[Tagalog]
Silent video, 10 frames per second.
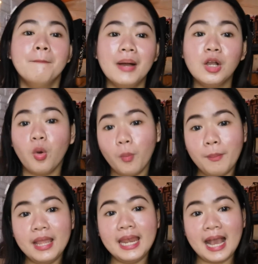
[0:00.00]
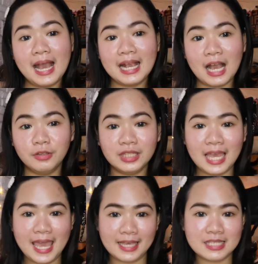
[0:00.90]
mag-open ng account
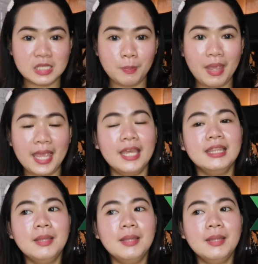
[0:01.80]
kay XPay.